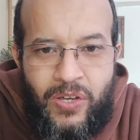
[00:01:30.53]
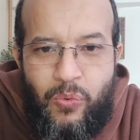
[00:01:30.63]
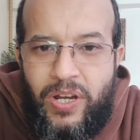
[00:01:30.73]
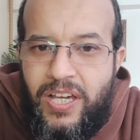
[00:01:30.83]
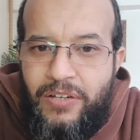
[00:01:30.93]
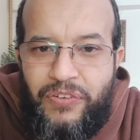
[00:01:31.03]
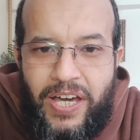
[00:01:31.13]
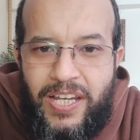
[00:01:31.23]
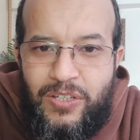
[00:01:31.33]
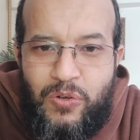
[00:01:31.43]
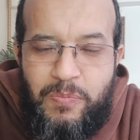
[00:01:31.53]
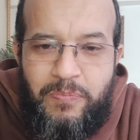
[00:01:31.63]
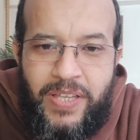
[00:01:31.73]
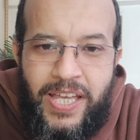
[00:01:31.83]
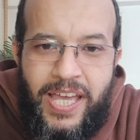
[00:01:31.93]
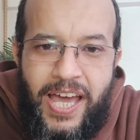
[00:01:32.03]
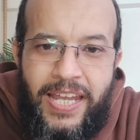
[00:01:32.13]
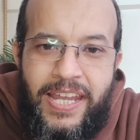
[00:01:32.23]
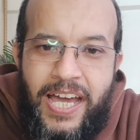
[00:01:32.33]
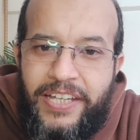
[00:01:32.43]
ولا يخفى عليكم
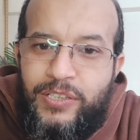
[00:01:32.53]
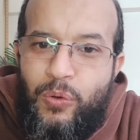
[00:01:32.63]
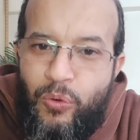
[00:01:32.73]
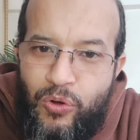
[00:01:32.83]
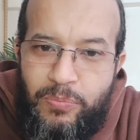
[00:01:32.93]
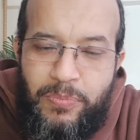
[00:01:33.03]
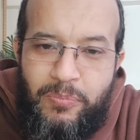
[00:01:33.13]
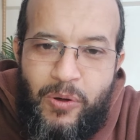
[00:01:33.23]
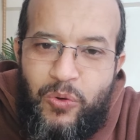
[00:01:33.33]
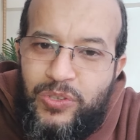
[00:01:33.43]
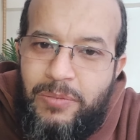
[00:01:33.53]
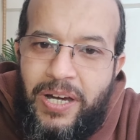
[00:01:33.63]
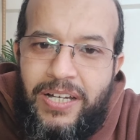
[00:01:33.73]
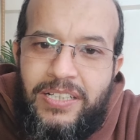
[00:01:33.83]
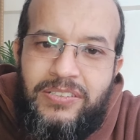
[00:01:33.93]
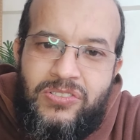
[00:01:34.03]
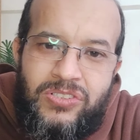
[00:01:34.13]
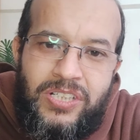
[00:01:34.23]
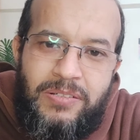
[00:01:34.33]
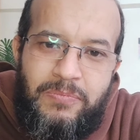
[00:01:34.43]
أن آية القرب موجودة مع آيات
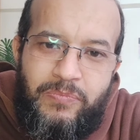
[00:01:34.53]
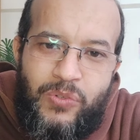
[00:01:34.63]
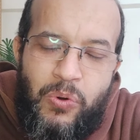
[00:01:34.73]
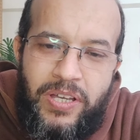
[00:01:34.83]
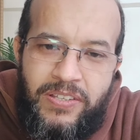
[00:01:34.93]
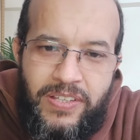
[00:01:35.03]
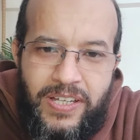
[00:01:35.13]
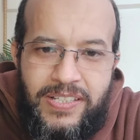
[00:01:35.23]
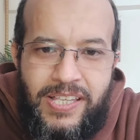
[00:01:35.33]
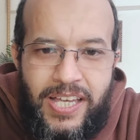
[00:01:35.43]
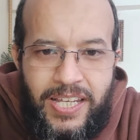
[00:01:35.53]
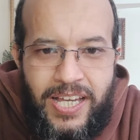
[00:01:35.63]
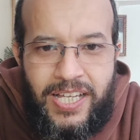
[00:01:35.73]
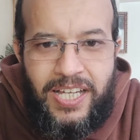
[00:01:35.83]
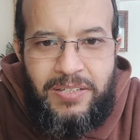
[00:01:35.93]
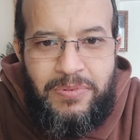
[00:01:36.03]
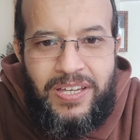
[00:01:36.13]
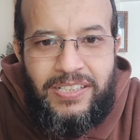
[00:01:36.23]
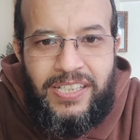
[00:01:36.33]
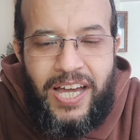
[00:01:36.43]
الصيام وإذا سألك
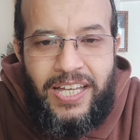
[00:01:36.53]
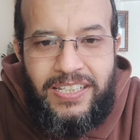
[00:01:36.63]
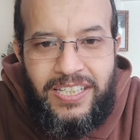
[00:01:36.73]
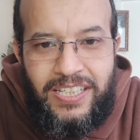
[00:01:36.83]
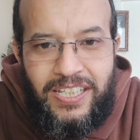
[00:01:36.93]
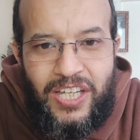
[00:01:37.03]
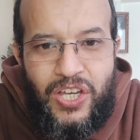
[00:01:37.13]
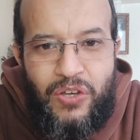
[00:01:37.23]
عبادي عني